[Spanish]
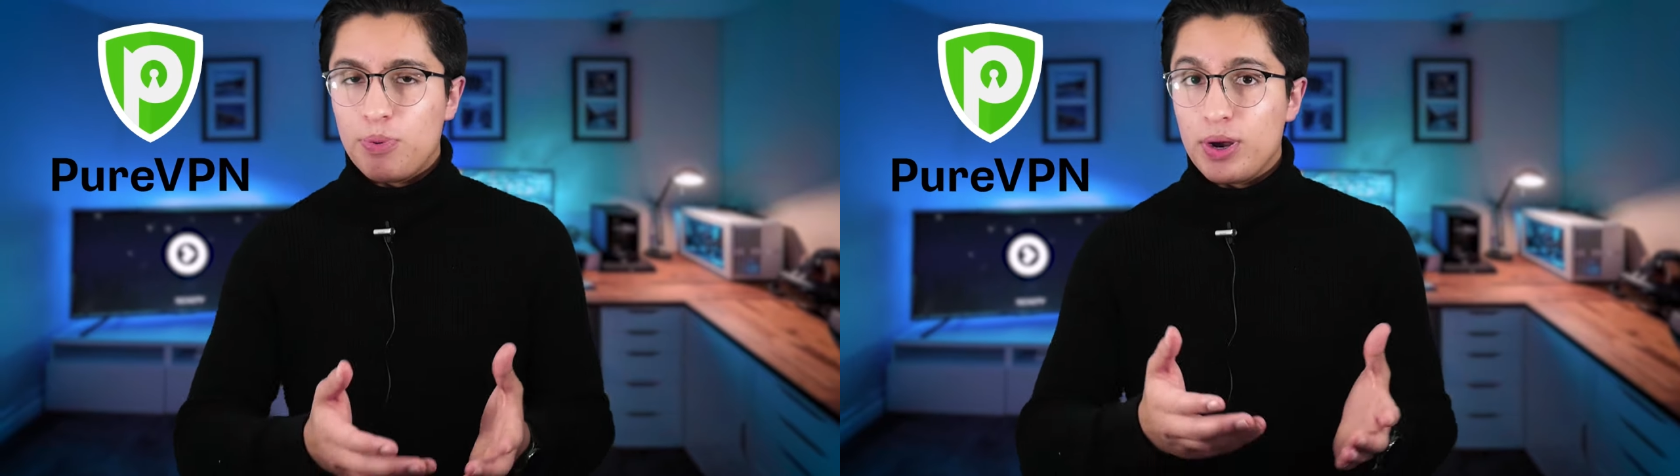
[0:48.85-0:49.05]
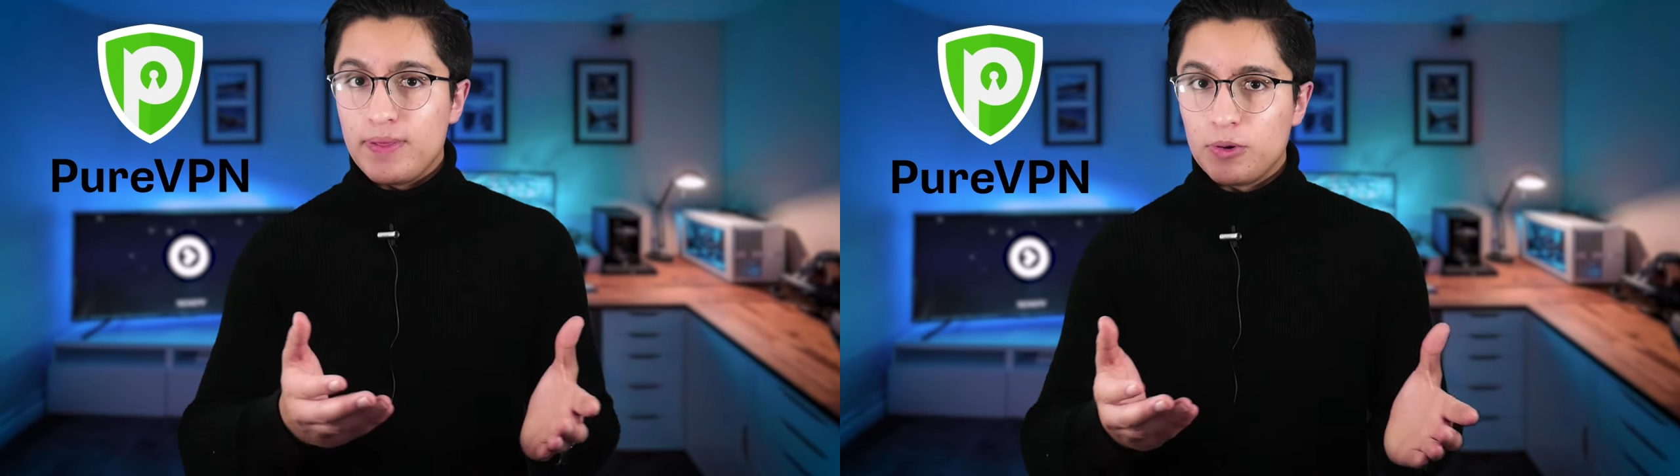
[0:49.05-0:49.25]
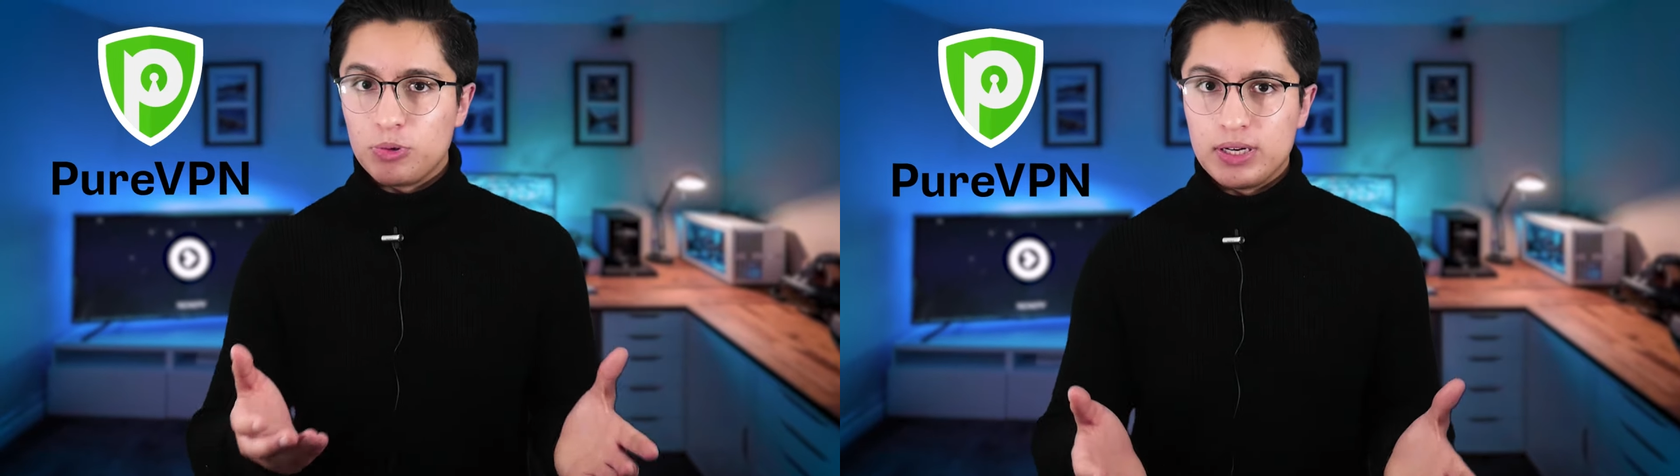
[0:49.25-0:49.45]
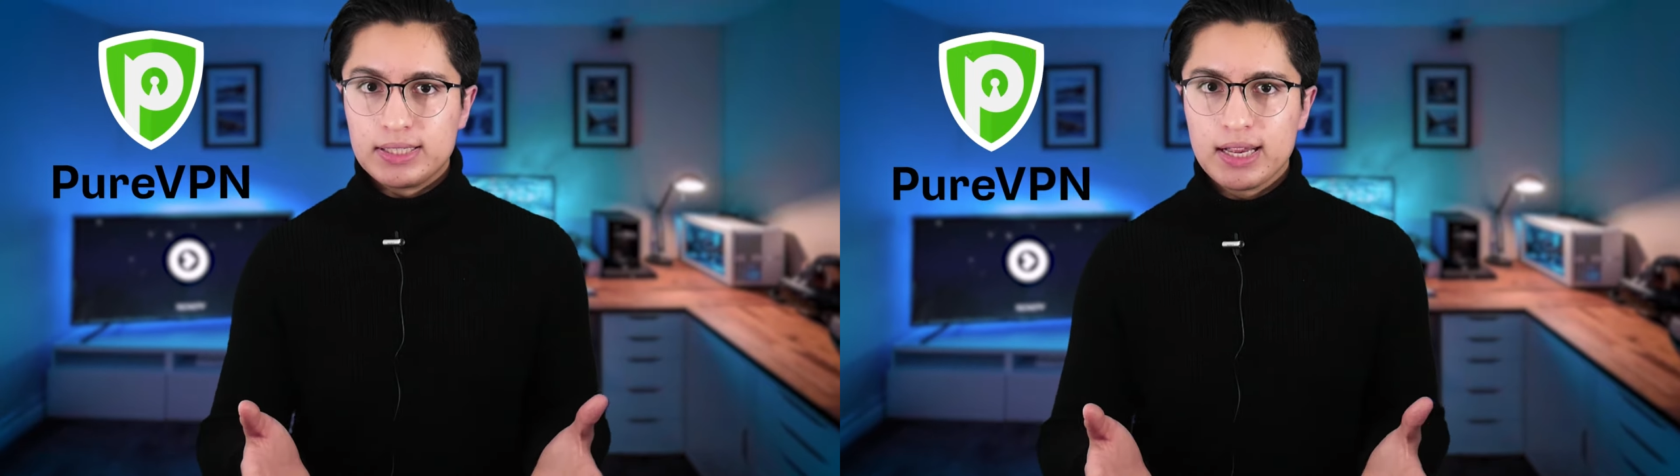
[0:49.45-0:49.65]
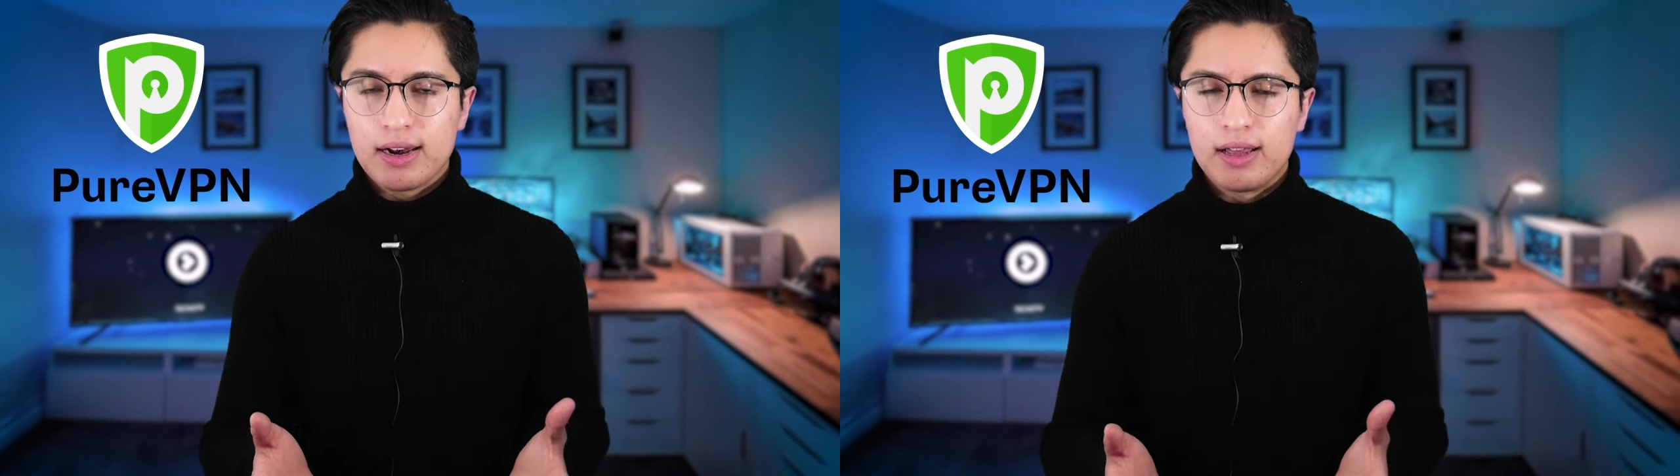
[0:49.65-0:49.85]
pueden
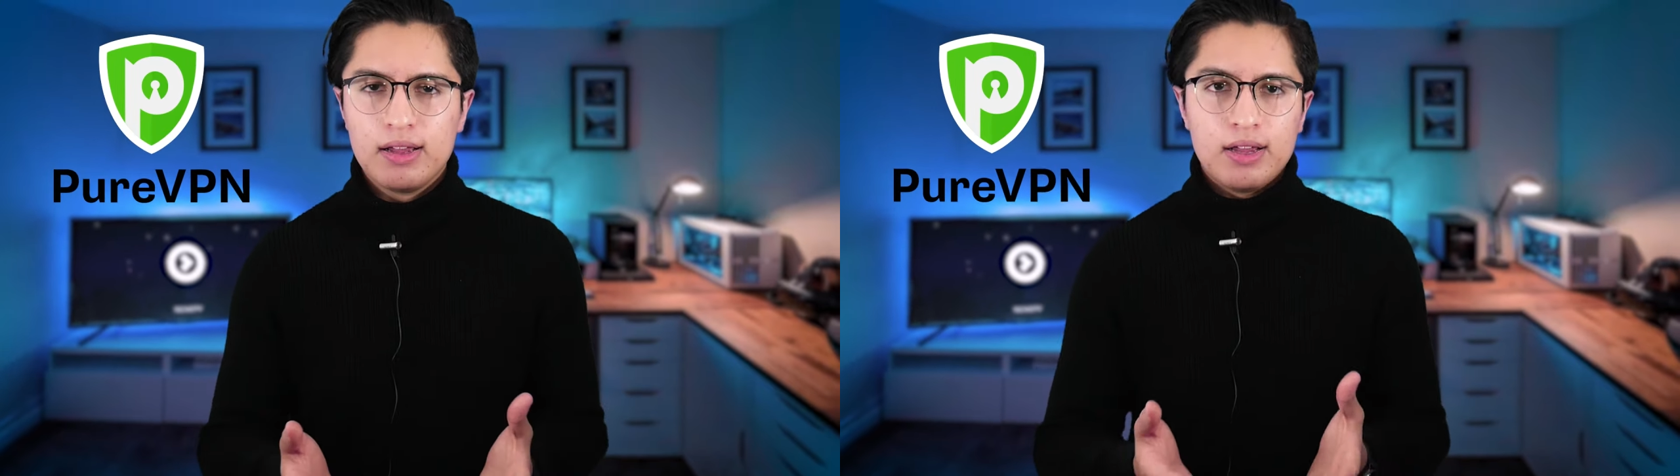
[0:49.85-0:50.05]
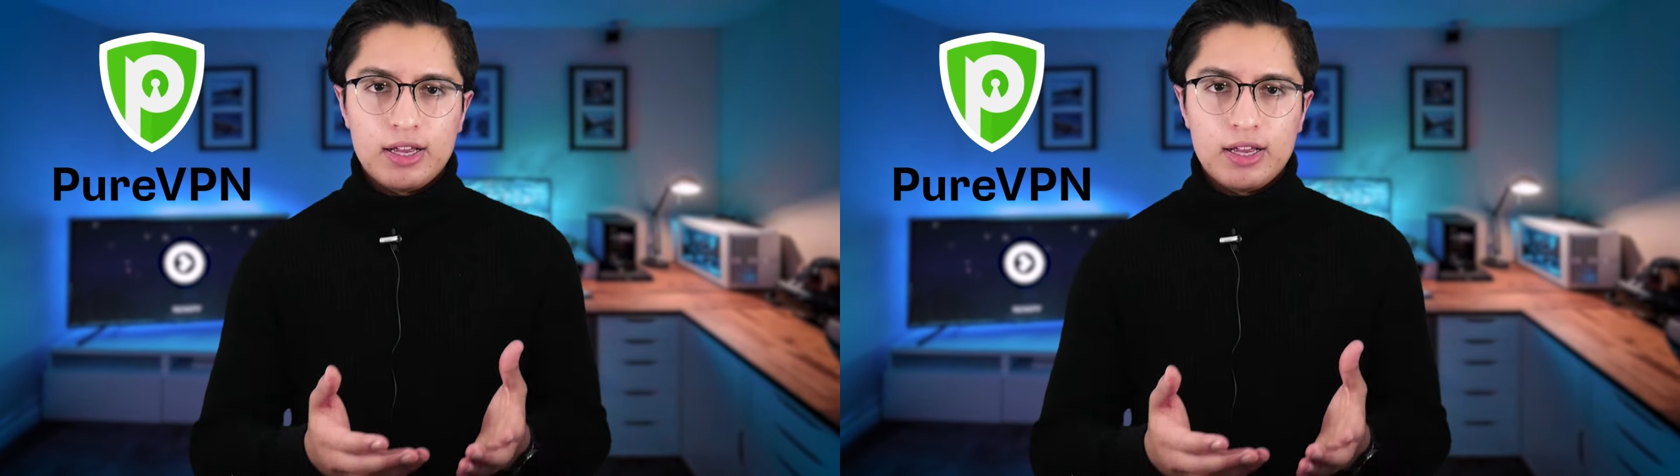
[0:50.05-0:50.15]
utilizarla.